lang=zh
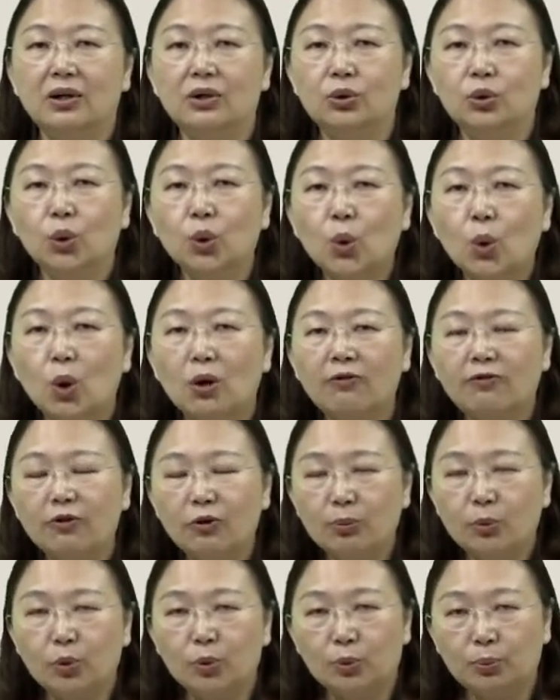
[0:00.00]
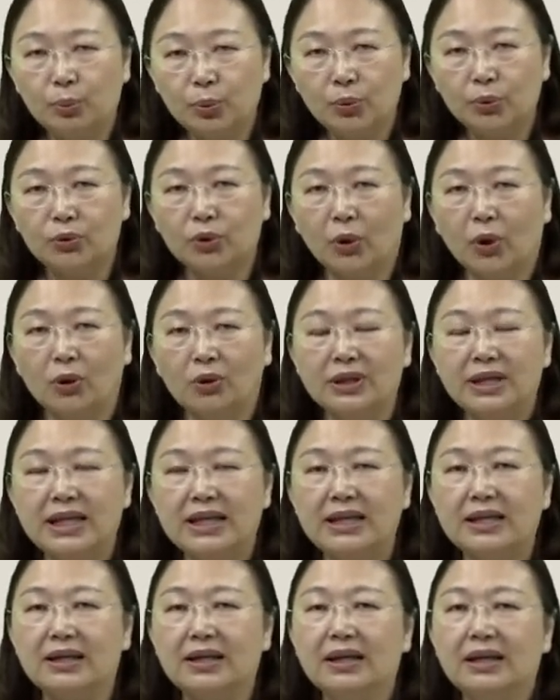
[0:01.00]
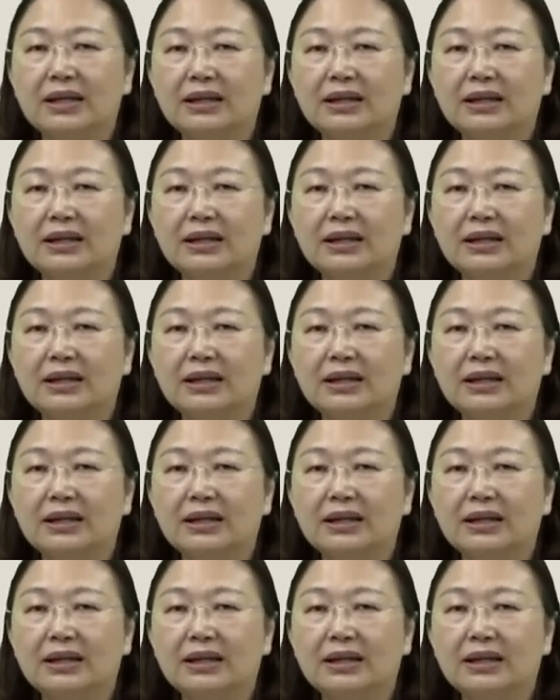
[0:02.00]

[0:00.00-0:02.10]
如果父母不同意，